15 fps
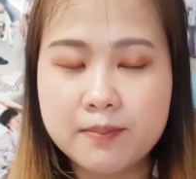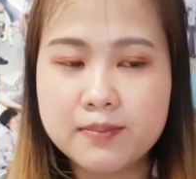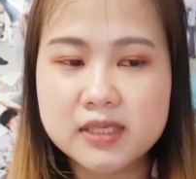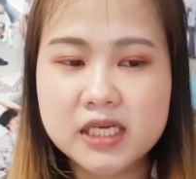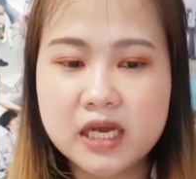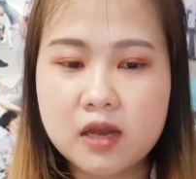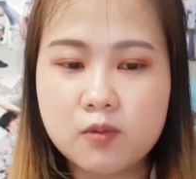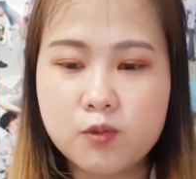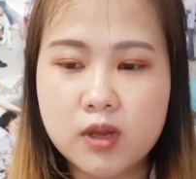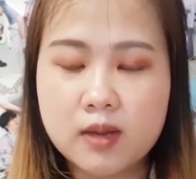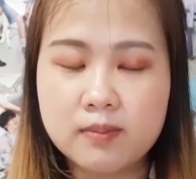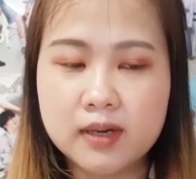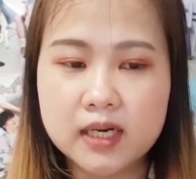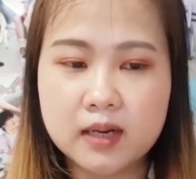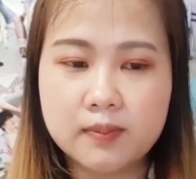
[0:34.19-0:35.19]
ไม่ใช่ MV
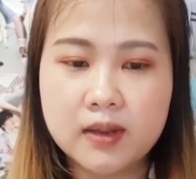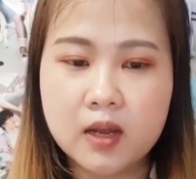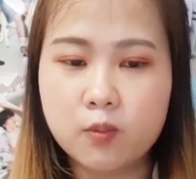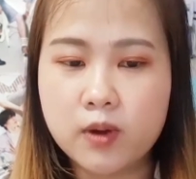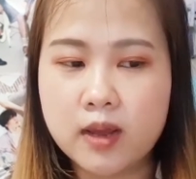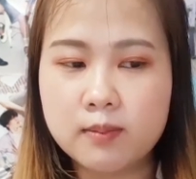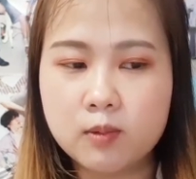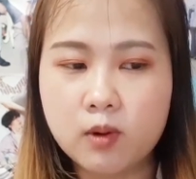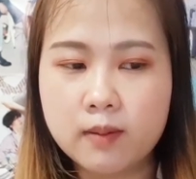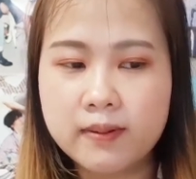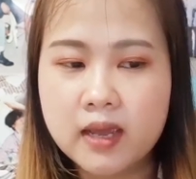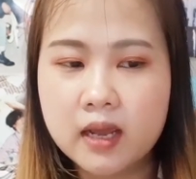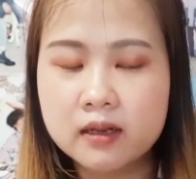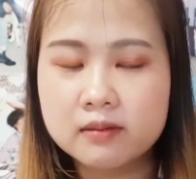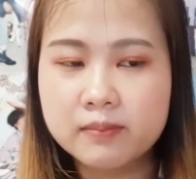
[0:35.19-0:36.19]
เหมือนกับเพลงเวฟหรือว่า
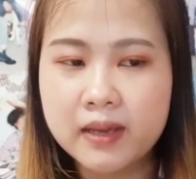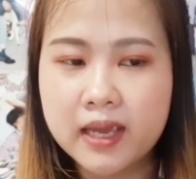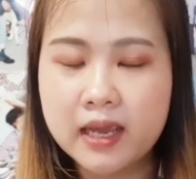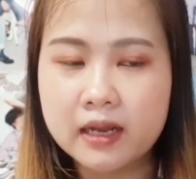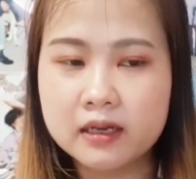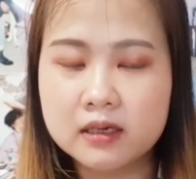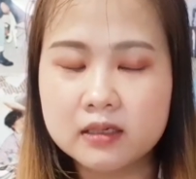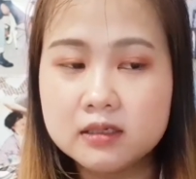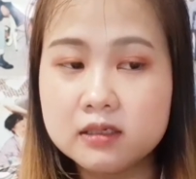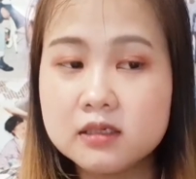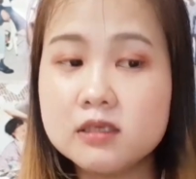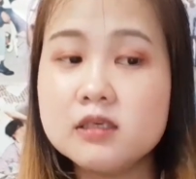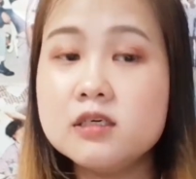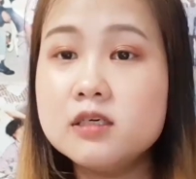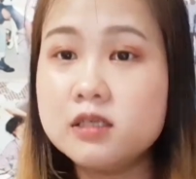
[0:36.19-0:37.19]
เพลงเพลง
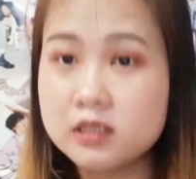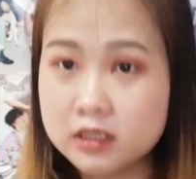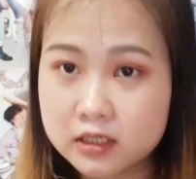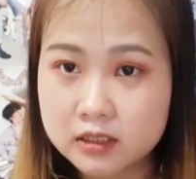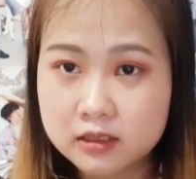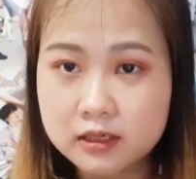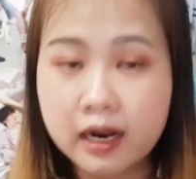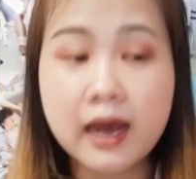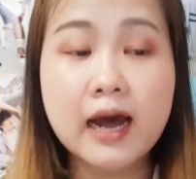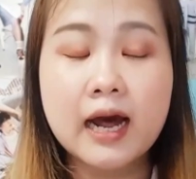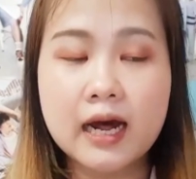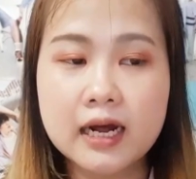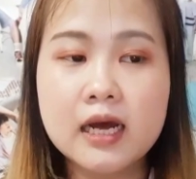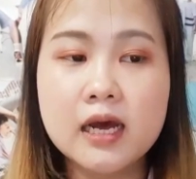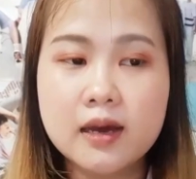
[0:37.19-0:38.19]
อื่นๆนะคะ